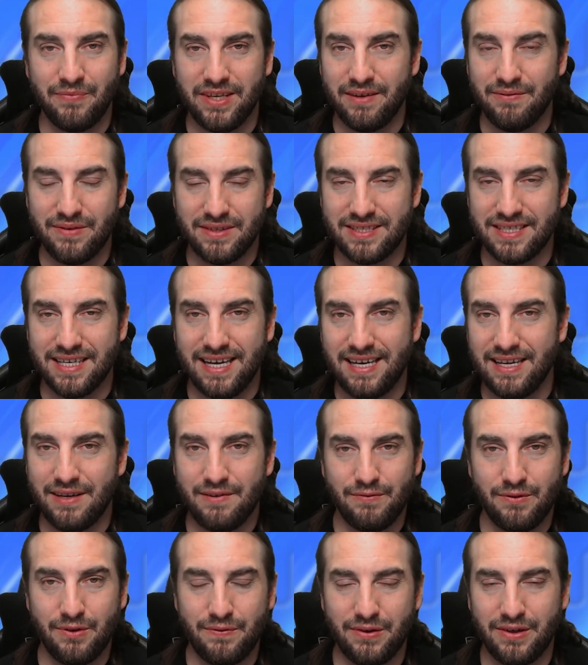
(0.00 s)
ihr wisst
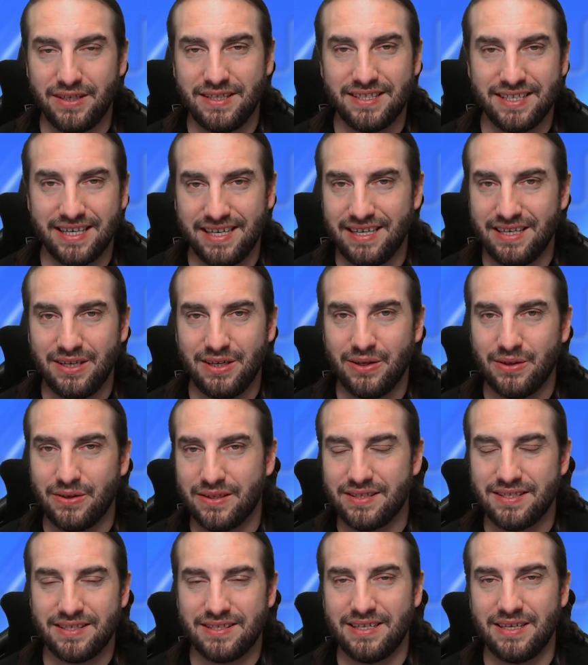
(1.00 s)
alle, wovon ich rede und
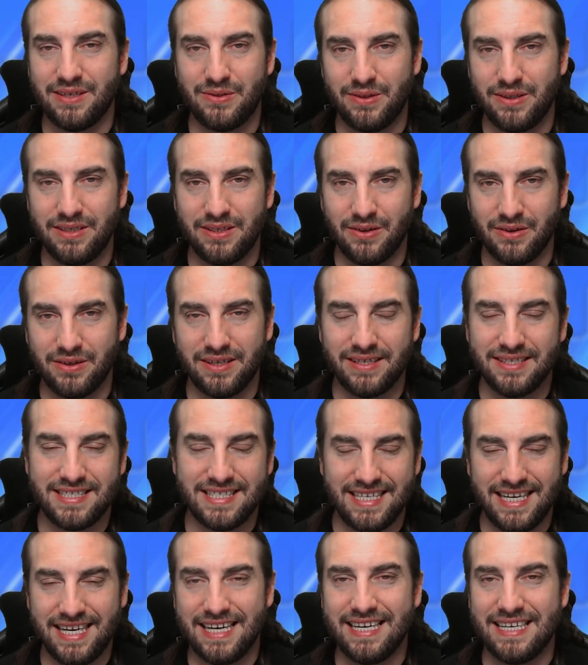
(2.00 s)
es ist natürlich auch ein
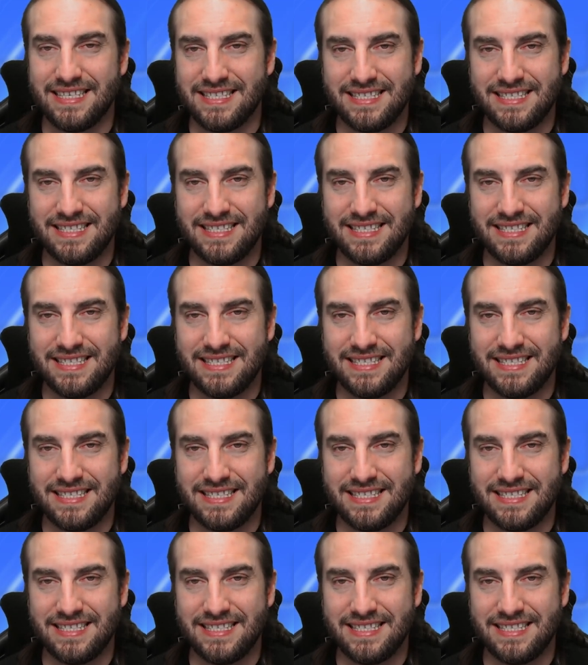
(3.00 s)
sehr,